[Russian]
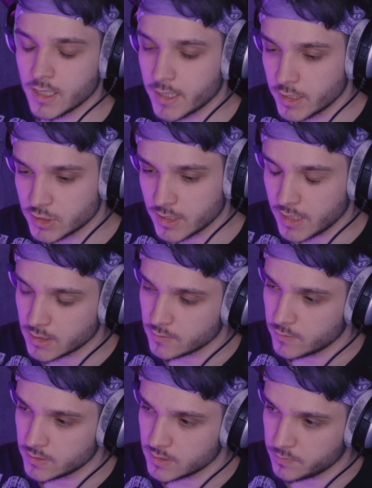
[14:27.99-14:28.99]
Краш
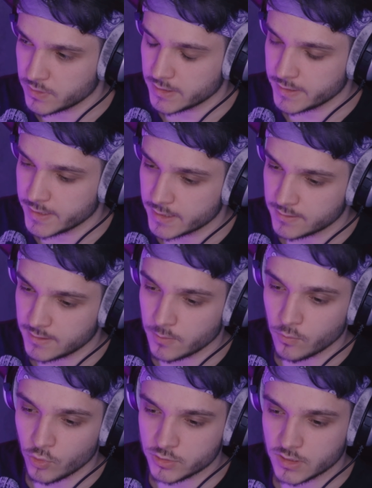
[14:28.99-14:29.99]
оказывается плагиат на
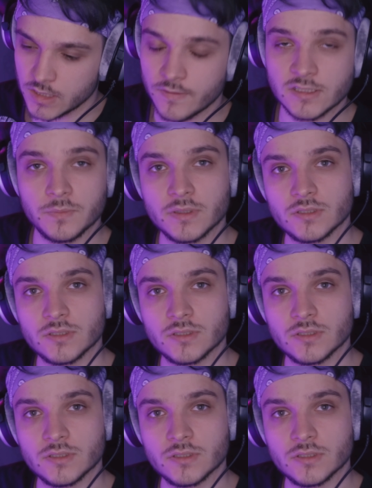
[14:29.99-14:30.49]
мото. Давайте